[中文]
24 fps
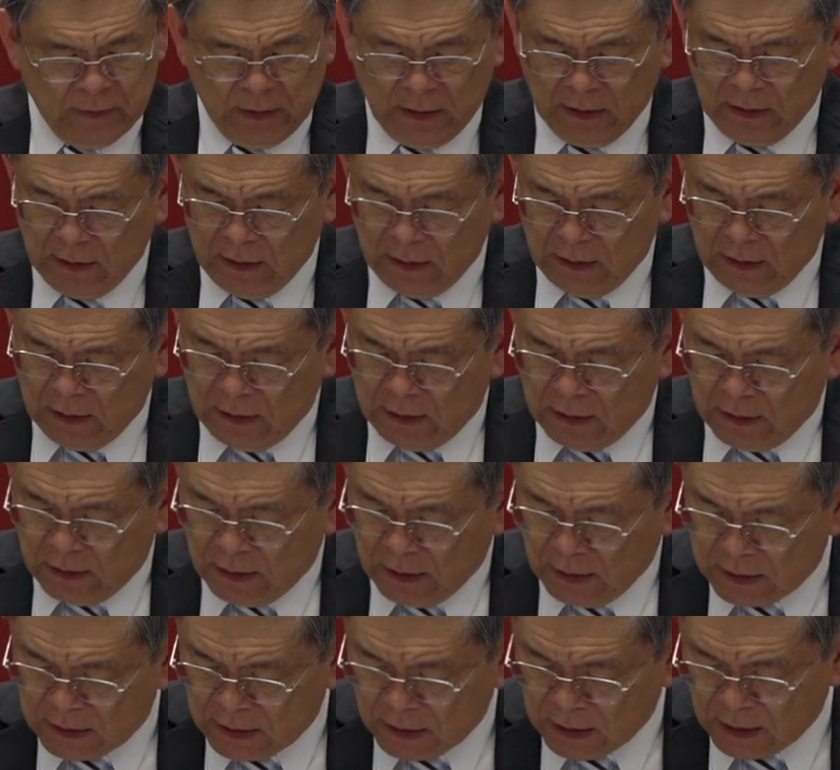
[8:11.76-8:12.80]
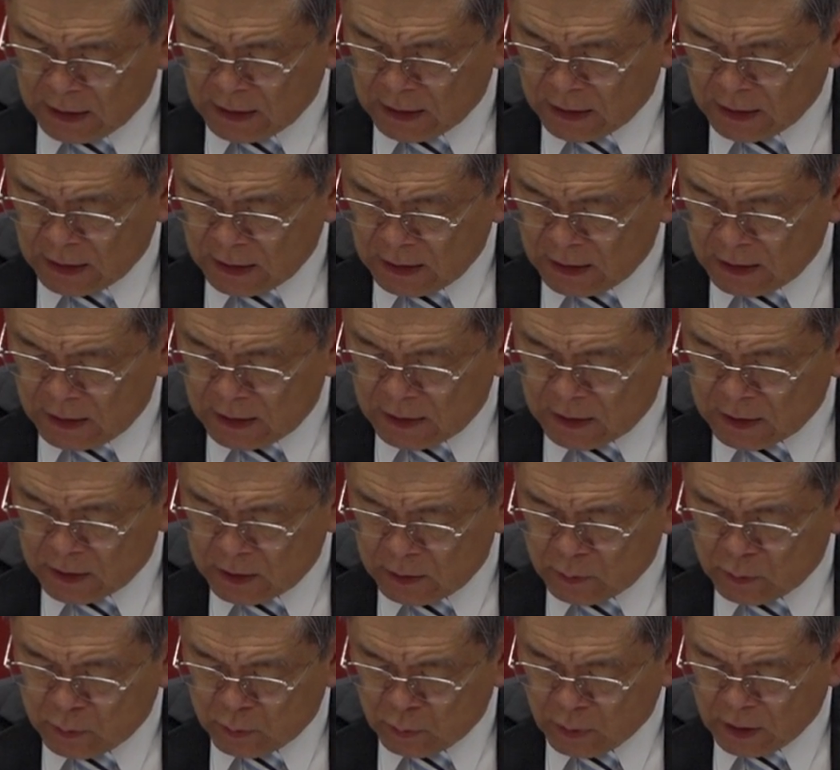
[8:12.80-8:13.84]
啊，那这个呢是
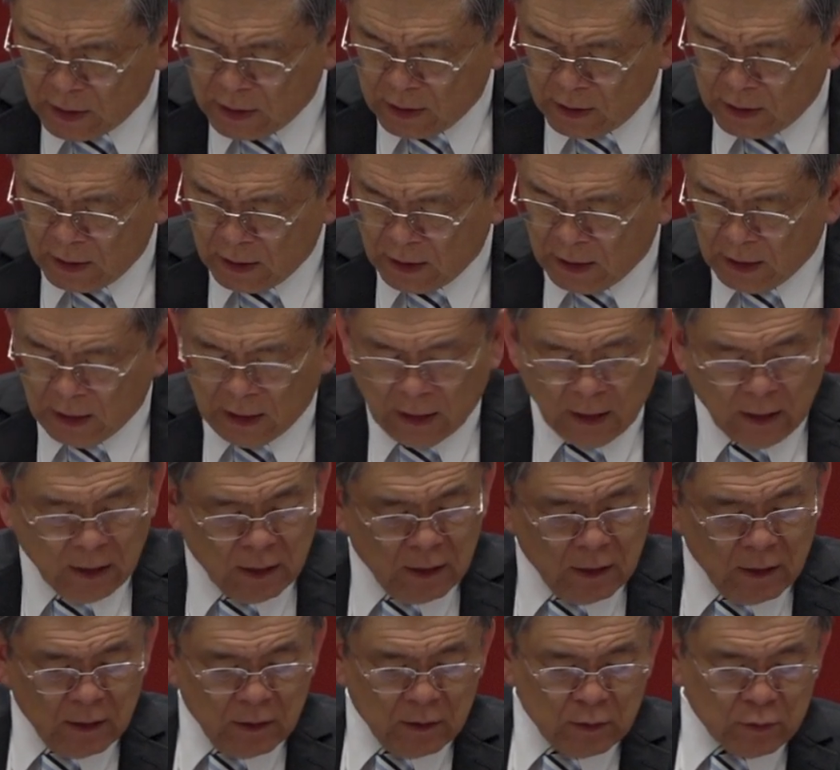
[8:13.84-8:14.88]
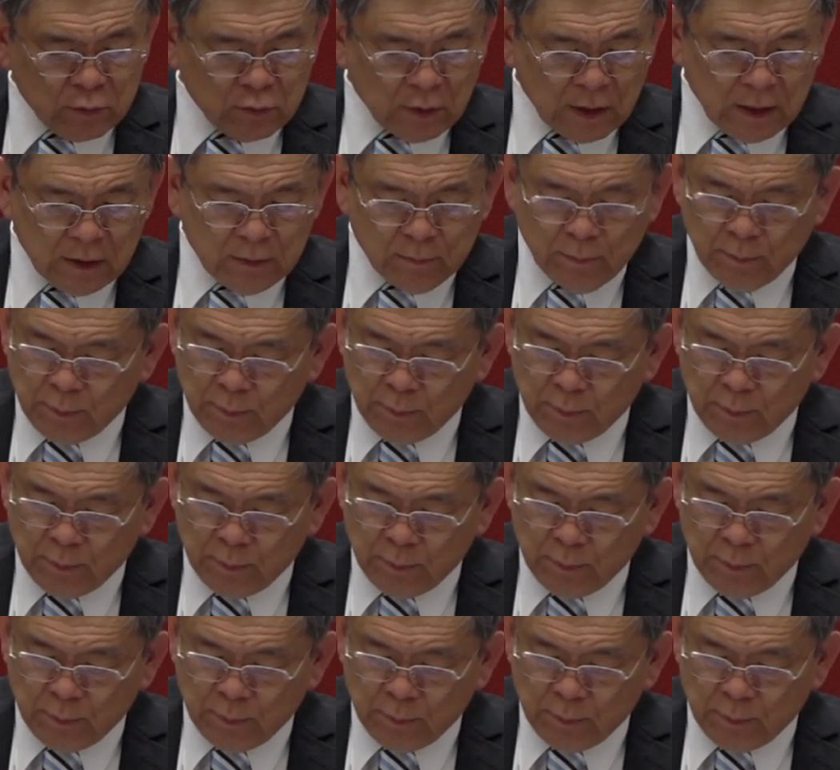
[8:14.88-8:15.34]
最啊最